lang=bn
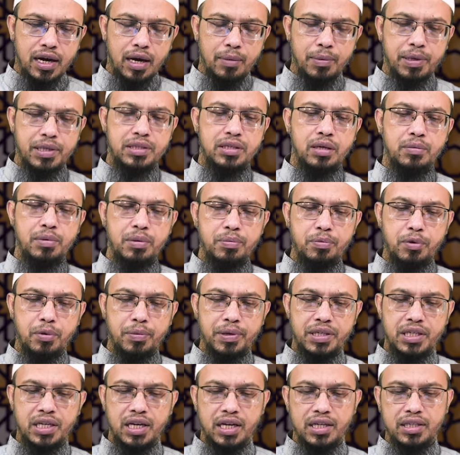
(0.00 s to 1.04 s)
আমার স্বামী
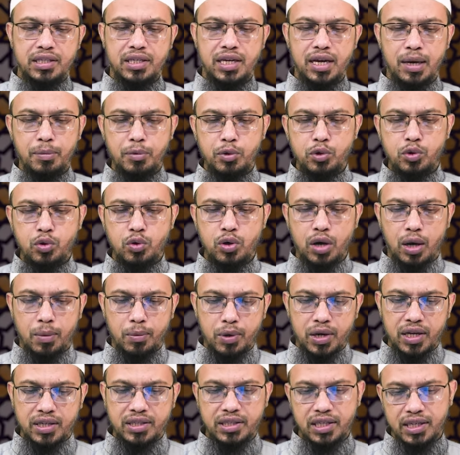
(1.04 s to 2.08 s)
প্রবাসে আছে এমন কোনো
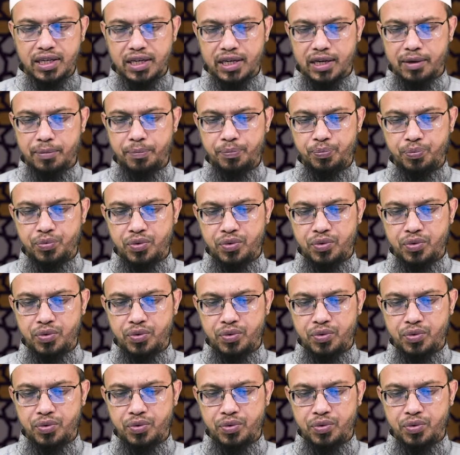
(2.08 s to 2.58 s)
আমল আছে কি না